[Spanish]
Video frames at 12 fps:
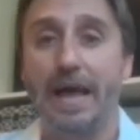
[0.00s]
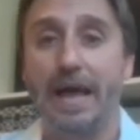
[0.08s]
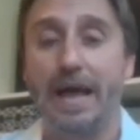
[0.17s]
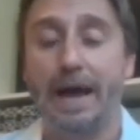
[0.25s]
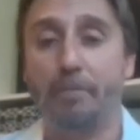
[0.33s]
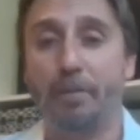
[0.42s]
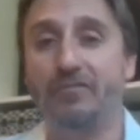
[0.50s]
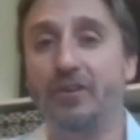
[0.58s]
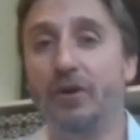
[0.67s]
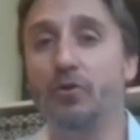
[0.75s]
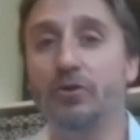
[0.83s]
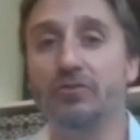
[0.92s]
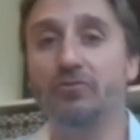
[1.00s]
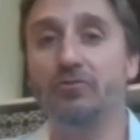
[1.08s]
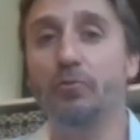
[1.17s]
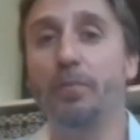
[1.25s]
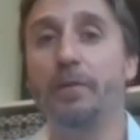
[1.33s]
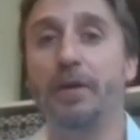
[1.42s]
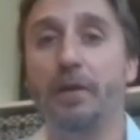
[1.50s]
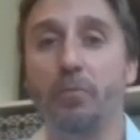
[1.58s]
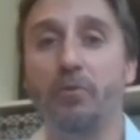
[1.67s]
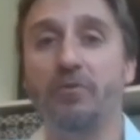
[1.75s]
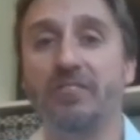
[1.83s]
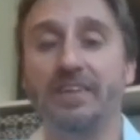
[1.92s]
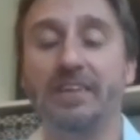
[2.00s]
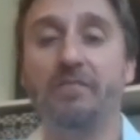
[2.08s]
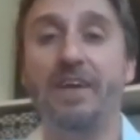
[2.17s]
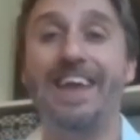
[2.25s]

apareció la Corte Suprema de la provincia de Santa Fe